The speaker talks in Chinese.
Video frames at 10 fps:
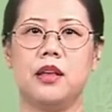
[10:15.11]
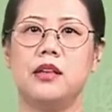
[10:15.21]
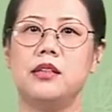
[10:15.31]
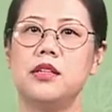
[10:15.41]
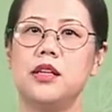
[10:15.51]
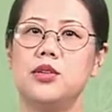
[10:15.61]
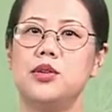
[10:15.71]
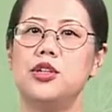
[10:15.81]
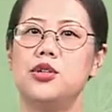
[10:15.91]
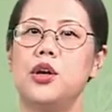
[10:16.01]
这也就是
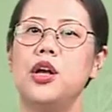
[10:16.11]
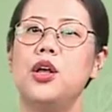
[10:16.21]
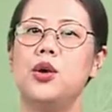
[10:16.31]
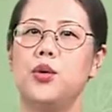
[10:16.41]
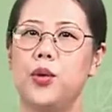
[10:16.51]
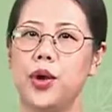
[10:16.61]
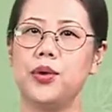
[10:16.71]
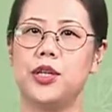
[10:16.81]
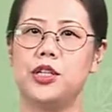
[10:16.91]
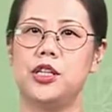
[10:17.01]
说，国语的
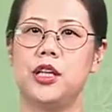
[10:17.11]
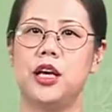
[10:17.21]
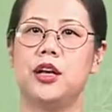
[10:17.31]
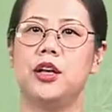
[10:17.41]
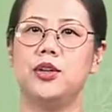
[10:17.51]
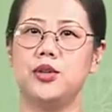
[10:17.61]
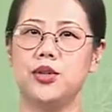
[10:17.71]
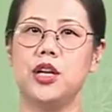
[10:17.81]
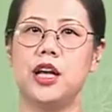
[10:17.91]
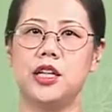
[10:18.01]
制定虽
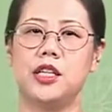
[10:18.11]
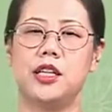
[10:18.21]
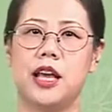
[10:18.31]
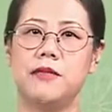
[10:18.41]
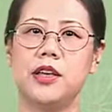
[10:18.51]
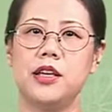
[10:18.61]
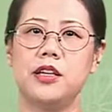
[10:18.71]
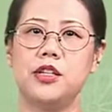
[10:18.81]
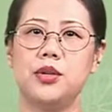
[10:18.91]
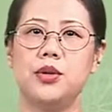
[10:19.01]
然是言文一
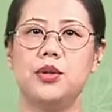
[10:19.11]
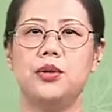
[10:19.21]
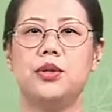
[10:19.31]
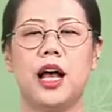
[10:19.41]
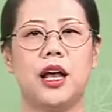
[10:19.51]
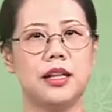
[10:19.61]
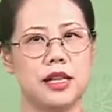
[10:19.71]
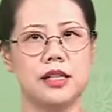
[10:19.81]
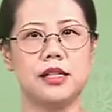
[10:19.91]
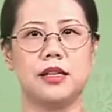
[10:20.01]
致运动的第
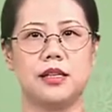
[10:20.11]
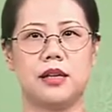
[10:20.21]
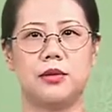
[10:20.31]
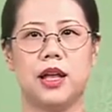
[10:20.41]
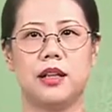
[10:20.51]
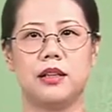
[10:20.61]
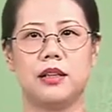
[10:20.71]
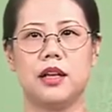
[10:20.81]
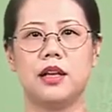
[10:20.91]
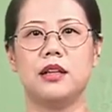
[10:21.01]
四个阶段，
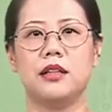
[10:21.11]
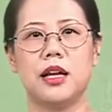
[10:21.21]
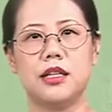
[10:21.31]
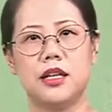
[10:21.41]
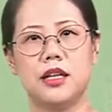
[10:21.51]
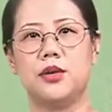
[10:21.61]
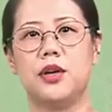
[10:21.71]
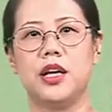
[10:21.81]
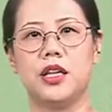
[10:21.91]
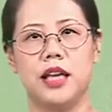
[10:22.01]
但这与
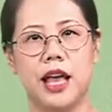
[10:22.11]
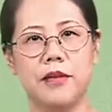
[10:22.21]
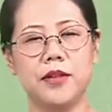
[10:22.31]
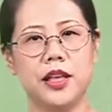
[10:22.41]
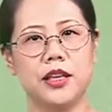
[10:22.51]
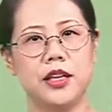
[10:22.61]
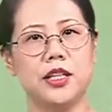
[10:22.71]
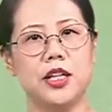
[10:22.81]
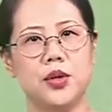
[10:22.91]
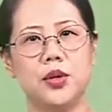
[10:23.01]
言文一
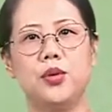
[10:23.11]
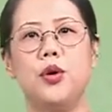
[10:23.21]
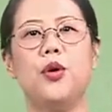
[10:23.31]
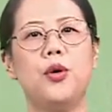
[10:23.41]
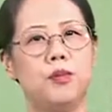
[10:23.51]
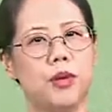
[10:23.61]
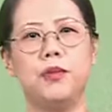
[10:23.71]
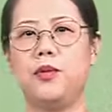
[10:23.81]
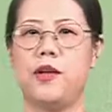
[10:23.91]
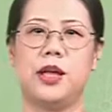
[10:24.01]
致运动并
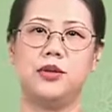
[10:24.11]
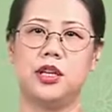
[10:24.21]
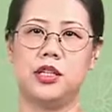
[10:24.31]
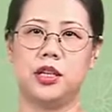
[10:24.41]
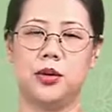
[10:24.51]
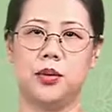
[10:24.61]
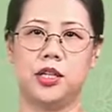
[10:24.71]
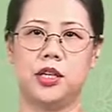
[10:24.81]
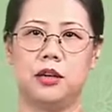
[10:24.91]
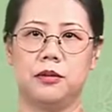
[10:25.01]
不完全是一回事儿。